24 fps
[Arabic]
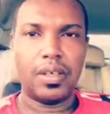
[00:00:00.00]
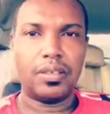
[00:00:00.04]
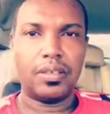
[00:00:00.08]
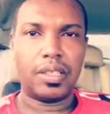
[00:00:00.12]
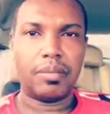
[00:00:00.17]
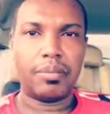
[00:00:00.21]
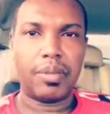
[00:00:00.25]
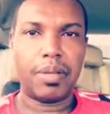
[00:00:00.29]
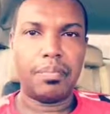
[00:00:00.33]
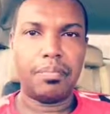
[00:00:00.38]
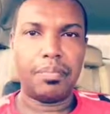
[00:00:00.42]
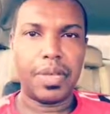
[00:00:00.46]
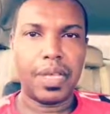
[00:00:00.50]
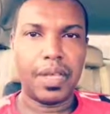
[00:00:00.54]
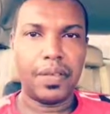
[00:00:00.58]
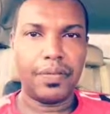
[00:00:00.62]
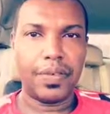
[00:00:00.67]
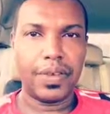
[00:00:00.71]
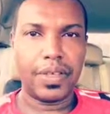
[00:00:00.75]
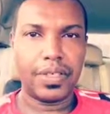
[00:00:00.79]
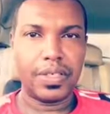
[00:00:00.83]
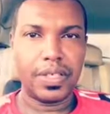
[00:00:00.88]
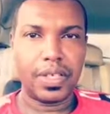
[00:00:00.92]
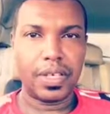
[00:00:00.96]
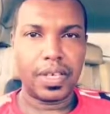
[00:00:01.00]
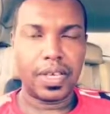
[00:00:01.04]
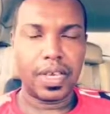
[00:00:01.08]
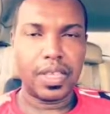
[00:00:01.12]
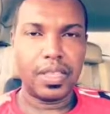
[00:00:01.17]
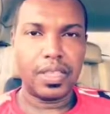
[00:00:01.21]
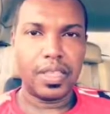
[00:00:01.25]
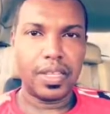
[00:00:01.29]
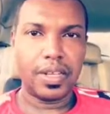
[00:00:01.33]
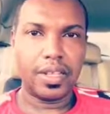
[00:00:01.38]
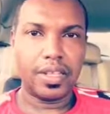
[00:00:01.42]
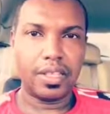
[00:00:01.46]
طبعا ما في شك
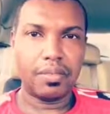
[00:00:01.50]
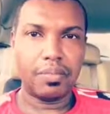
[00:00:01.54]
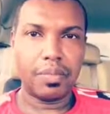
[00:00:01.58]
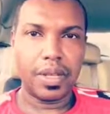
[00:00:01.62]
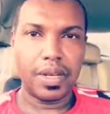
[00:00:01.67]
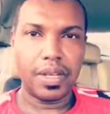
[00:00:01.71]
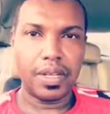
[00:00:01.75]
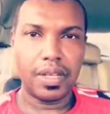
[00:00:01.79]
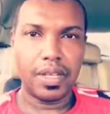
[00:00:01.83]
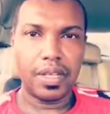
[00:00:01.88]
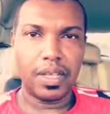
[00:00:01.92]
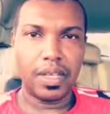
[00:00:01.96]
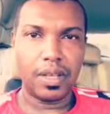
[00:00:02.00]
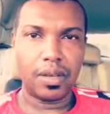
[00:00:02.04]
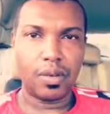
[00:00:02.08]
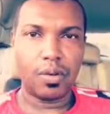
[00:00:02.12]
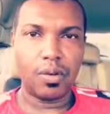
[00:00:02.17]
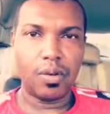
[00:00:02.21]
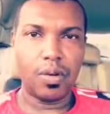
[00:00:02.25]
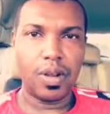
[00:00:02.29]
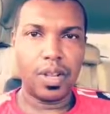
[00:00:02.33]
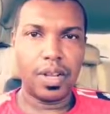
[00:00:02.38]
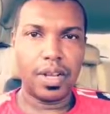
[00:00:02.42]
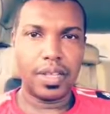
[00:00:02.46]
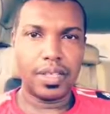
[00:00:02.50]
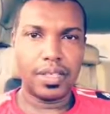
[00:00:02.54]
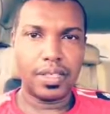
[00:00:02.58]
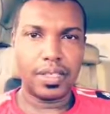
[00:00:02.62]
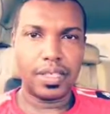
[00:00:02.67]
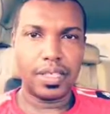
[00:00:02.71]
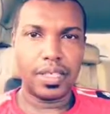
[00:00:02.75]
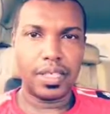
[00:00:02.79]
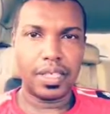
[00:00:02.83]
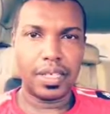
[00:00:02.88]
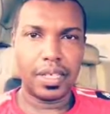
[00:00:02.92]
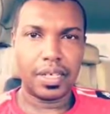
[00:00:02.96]
اننا نتمنى كلنا
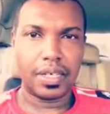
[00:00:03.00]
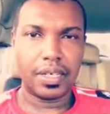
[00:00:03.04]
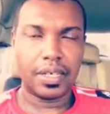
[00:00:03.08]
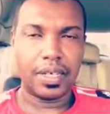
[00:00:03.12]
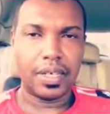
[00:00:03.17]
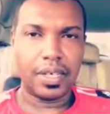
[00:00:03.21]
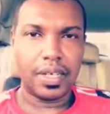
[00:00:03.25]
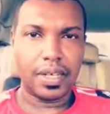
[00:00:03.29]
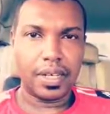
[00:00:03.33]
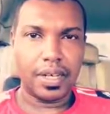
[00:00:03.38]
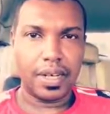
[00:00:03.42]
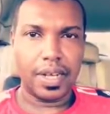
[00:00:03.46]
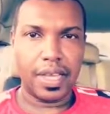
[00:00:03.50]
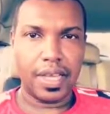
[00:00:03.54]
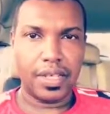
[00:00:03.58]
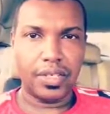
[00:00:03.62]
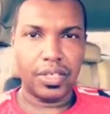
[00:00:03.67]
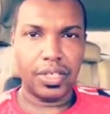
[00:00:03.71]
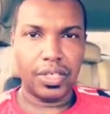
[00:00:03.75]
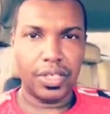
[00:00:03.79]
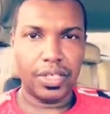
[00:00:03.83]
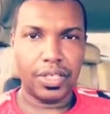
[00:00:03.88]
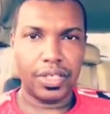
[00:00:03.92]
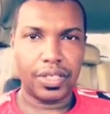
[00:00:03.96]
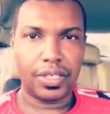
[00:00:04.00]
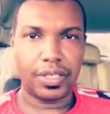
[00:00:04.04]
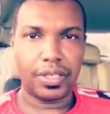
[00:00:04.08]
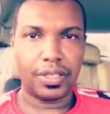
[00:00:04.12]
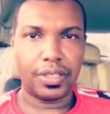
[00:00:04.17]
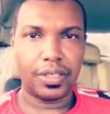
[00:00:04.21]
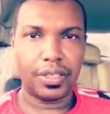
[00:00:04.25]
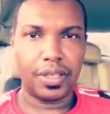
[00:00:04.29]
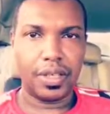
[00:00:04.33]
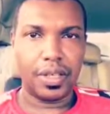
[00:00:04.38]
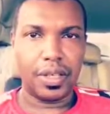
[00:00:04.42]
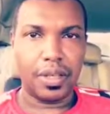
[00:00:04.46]
نصير ناجحين
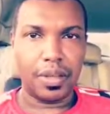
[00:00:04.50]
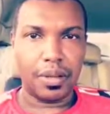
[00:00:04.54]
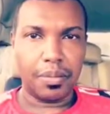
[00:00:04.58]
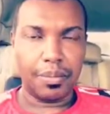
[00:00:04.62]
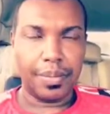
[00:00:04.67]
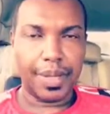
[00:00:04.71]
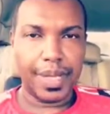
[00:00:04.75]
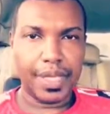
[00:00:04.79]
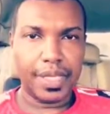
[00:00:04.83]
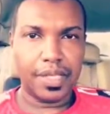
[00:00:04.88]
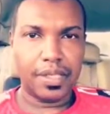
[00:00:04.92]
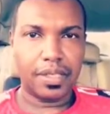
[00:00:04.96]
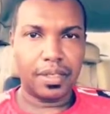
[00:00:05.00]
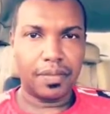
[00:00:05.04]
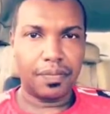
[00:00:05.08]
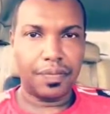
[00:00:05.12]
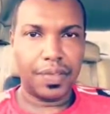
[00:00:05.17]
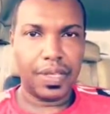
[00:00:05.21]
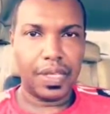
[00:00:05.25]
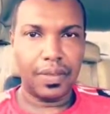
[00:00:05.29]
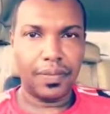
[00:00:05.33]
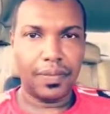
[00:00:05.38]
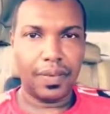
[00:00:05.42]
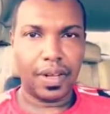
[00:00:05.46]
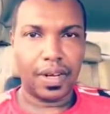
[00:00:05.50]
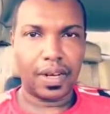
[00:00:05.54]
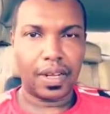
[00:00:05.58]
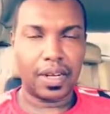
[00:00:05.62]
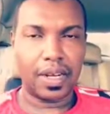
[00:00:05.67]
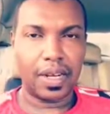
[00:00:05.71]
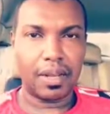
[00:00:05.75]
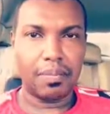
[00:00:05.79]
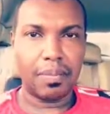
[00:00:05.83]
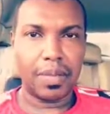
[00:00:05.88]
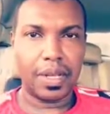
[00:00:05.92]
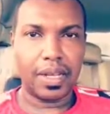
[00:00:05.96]
بس في فرق
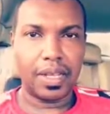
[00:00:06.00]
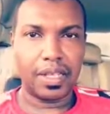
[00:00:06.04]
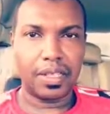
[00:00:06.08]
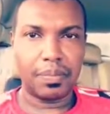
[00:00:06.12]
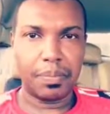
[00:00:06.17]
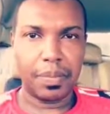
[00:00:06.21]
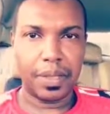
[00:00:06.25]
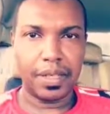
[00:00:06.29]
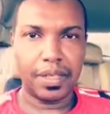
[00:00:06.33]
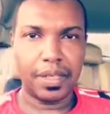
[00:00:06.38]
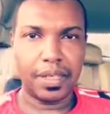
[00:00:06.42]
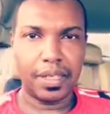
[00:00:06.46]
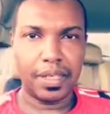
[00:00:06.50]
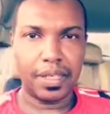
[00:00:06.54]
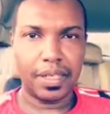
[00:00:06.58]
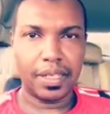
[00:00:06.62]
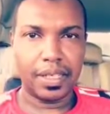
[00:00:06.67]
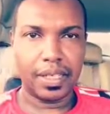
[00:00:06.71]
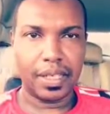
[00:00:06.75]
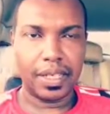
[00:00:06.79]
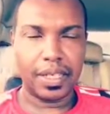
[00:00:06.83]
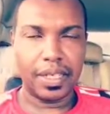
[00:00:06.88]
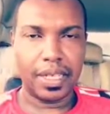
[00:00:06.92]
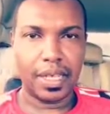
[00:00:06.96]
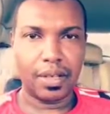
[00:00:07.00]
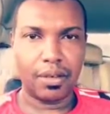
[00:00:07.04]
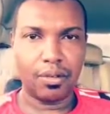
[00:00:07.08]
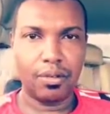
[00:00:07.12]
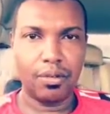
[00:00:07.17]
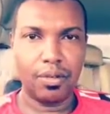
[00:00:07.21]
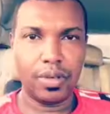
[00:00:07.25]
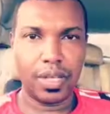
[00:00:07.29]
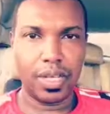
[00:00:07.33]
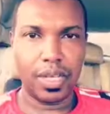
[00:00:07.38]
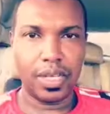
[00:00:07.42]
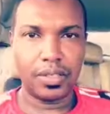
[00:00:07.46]
لما اتمنى اني
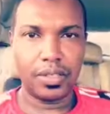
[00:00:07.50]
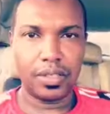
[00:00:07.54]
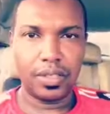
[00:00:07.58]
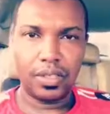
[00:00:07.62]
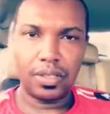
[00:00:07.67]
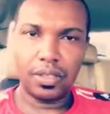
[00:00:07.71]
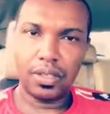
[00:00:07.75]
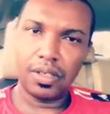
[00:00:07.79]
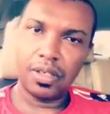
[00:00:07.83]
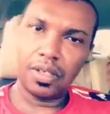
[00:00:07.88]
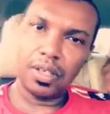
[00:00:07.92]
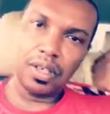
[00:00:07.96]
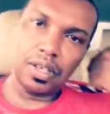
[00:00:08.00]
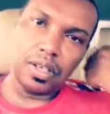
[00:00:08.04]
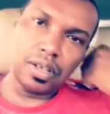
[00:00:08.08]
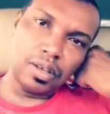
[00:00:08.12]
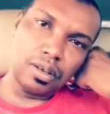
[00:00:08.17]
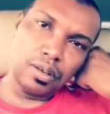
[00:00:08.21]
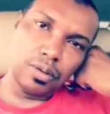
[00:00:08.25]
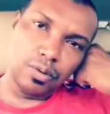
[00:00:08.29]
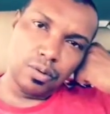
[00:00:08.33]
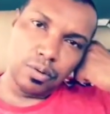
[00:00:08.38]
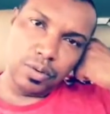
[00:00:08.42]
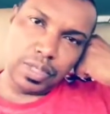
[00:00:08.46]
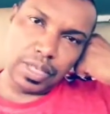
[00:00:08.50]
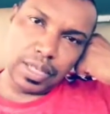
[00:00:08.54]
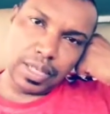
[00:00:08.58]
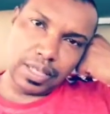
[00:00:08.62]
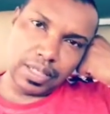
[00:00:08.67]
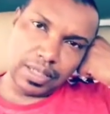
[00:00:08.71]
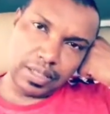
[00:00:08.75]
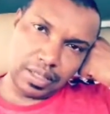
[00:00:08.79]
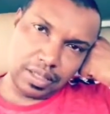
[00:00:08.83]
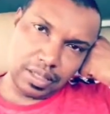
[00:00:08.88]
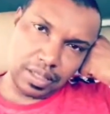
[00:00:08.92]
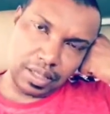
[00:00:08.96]
اكون ناجح
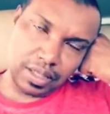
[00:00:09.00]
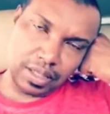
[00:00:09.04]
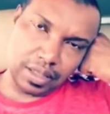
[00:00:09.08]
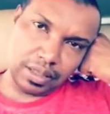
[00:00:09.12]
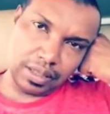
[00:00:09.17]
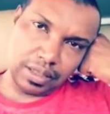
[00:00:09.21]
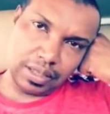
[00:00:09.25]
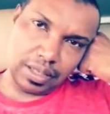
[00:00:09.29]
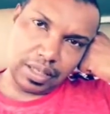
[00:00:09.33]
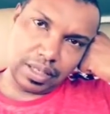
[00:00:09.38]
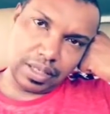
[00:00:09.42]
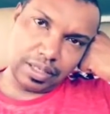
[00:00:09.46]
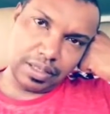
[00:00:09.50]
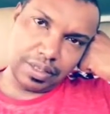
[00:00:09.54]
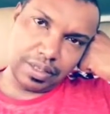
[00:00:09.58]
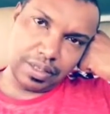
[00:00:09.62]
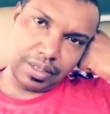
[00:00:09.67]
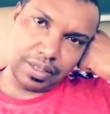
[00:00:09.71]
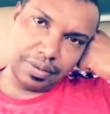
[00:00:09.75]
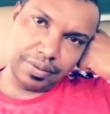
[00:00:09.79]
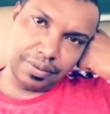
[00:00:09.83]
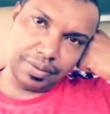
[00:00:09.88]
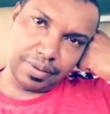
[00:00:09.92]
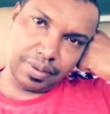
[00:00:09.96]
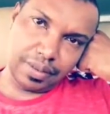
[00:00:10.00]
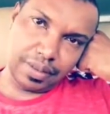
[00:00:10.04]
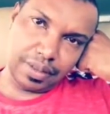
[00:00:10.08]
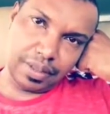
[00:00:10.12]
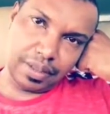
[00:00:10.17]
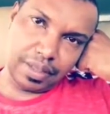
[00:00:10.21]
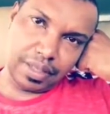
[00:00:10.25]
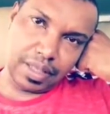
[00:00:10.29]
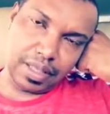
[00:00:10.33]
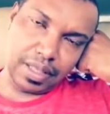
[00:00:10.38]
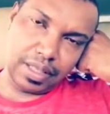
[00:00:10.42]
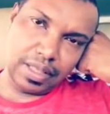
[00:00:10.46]
وجلست حطيت
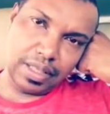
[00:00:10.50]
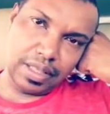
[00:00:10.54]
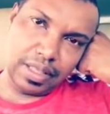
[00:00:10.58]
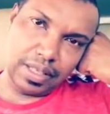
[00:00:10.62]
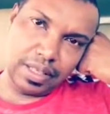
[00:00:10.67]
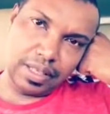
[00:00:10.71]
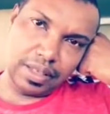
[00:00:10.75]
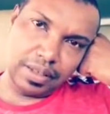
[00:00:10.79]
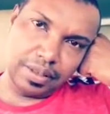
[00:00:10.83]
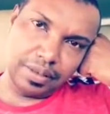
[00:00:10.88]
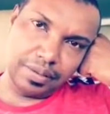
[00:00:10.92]
يدي